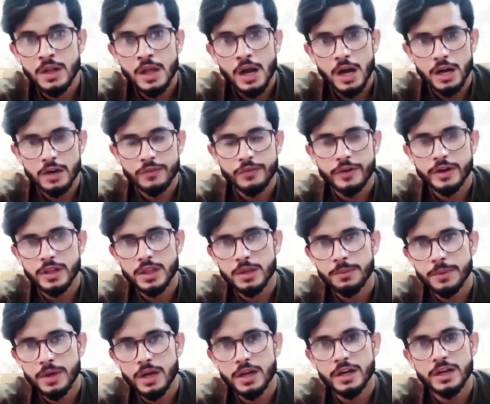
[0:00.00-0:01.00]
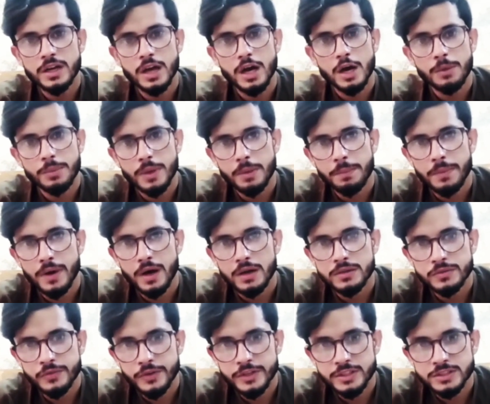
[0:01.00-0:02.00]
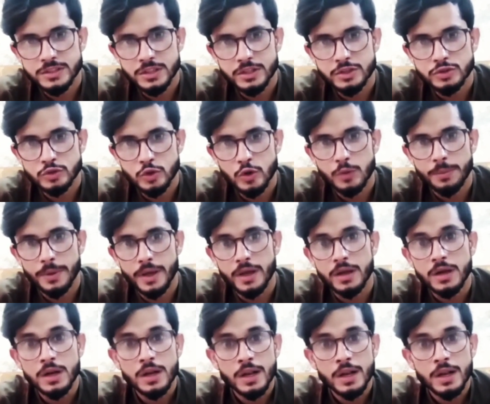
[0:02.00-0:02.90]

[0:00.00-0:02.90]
अगर फॉर एग्ज़ाम्पल अगर आपके पास फर्नीचर की शॉप है